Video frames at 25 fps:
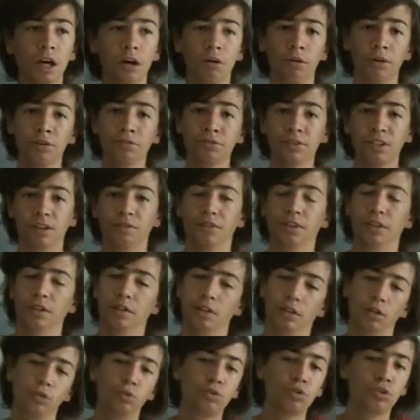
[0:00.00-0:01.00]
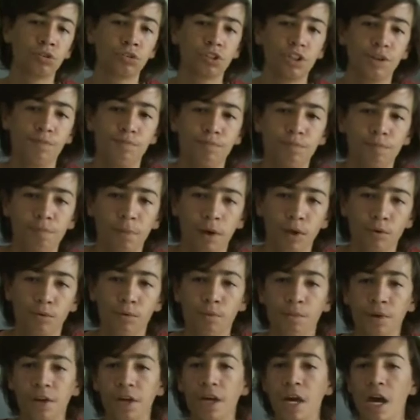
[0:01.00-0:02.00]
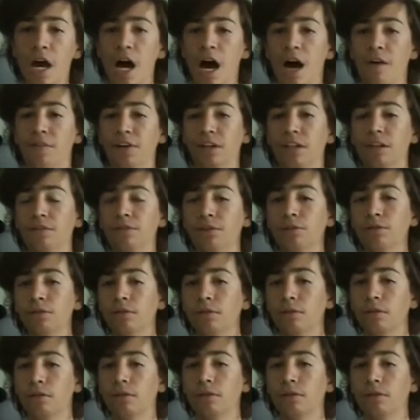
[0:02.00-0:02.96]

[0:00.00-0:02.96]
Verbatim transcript: En même temps, ça fait deux ans que je n'ai pas couper avec les vidéos